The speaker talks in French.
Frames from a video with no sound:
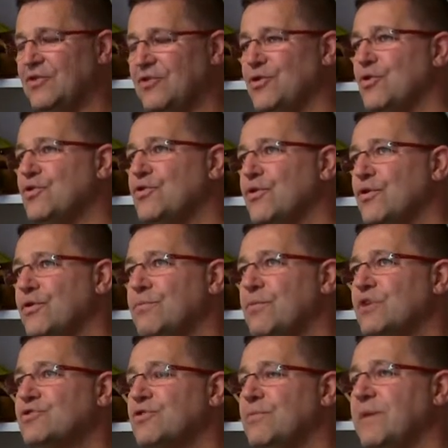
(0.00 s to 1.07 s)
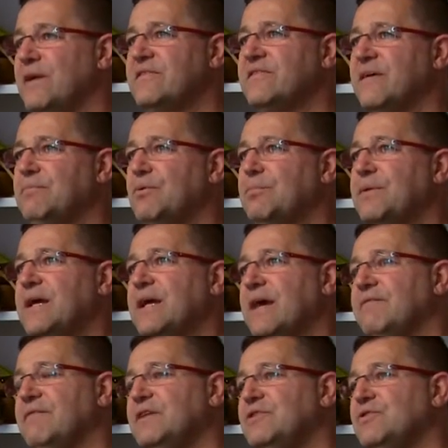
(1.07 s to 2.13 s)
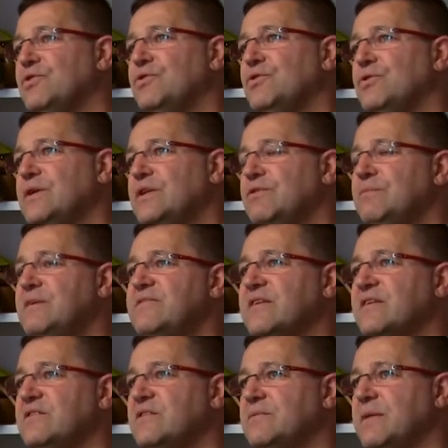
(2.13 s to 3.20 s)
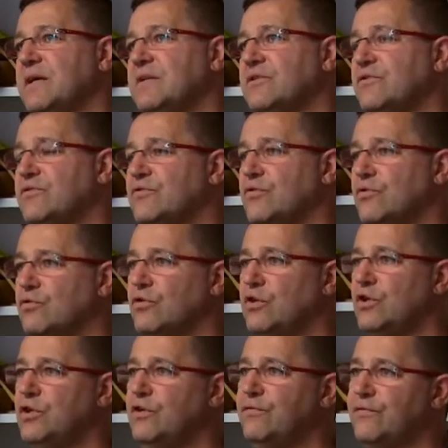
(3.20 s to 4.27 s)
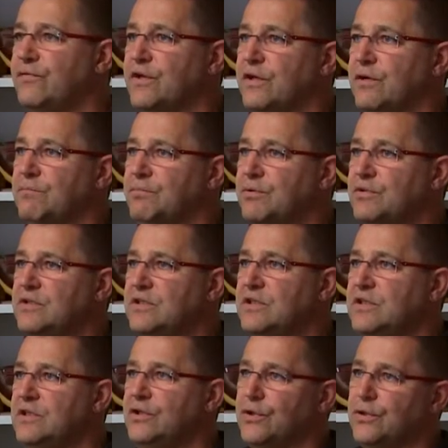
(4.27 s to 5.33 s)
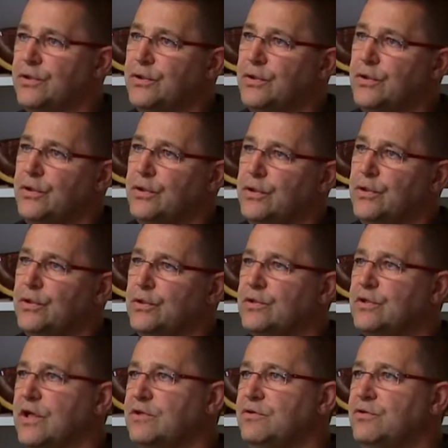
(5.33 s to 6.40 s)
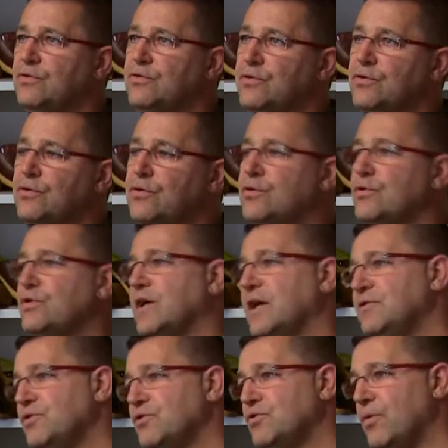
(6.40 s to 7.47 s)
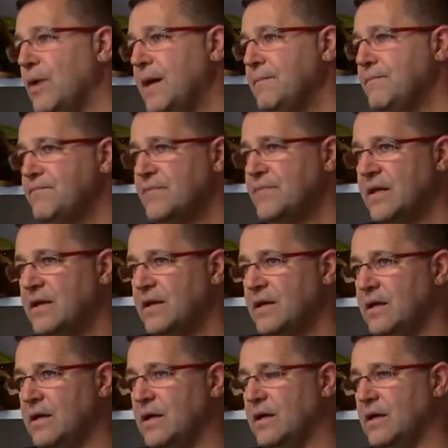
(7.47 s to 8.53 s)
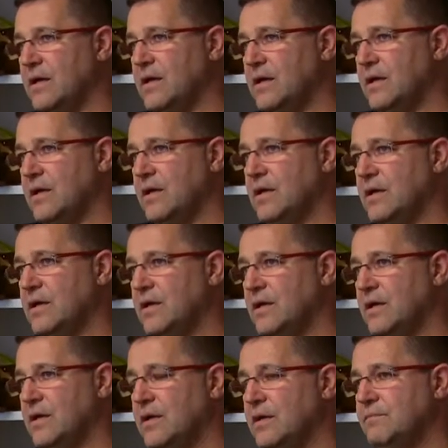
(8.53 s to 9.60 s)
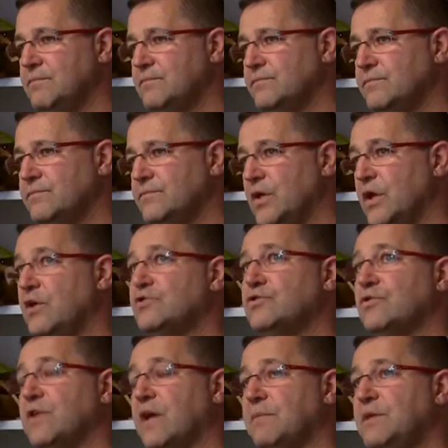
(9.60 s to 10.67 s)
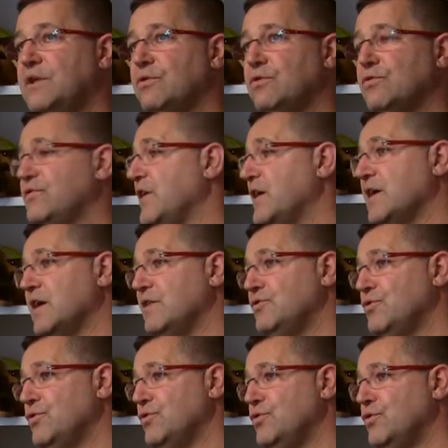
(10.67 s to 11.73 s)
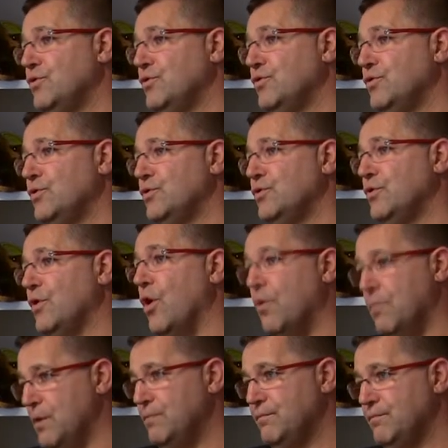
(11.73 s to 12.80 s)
Donc euh, moi je commence à peu près à 22,5 cm, ce qui fait un petit 32-33. Euh, et je termine au 52 hommes.